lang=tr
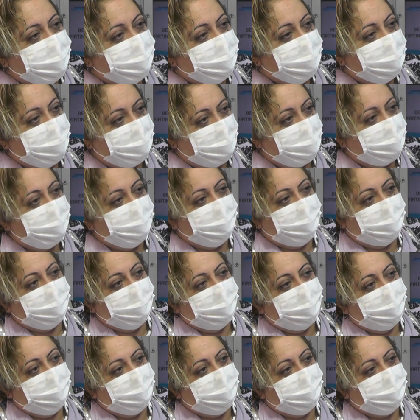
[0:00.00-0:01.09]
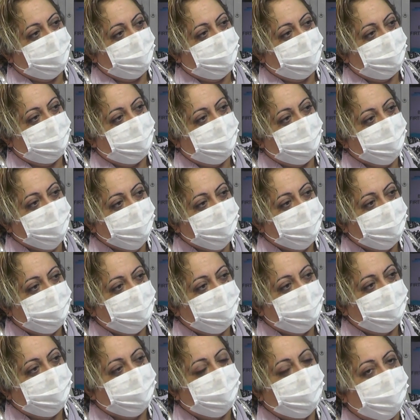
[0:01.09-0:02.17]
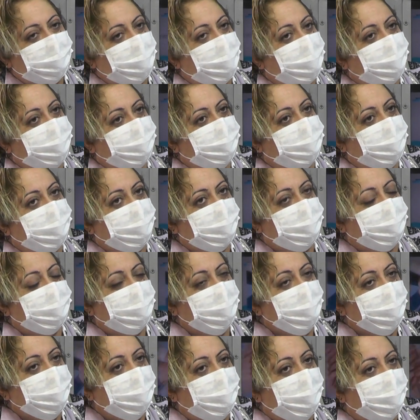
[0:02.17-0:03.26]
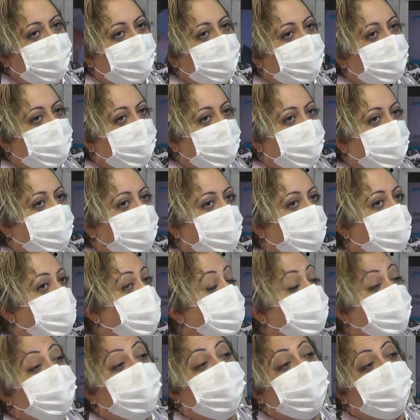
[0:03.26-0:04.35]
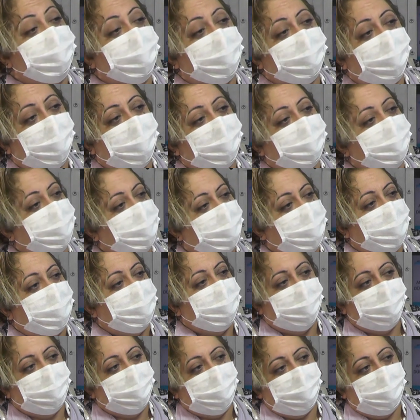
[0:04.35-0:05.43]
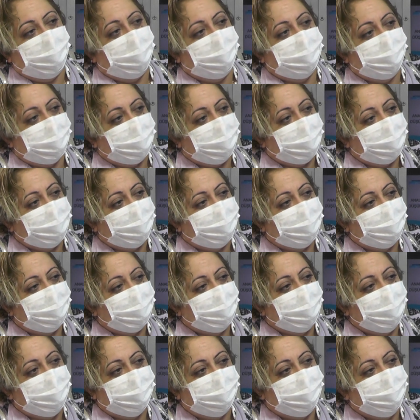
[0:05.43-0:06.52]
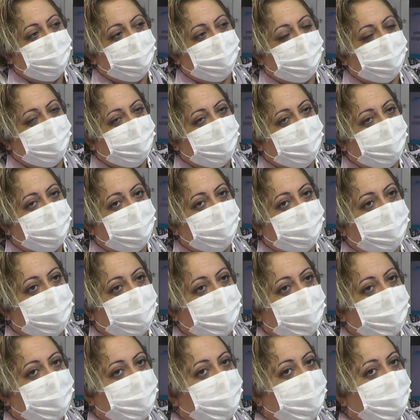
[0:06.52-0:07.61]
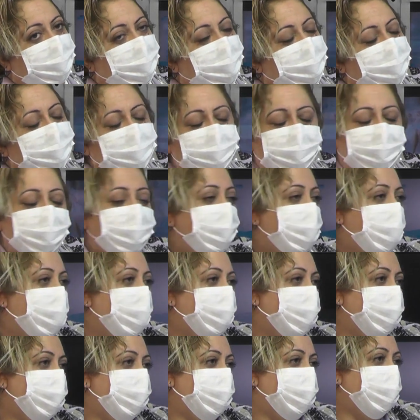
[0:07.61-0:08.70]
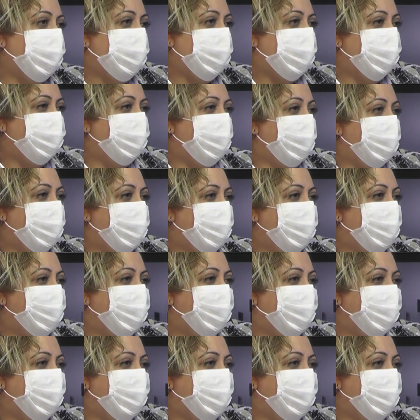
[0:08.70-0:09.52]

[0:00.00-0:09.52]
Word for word: Tasarım atölyesi kurdum kendi başıma. Ee, ablalarımla falan birlikte beraber yapıyoruz. Güzel gidiyor şimdilik.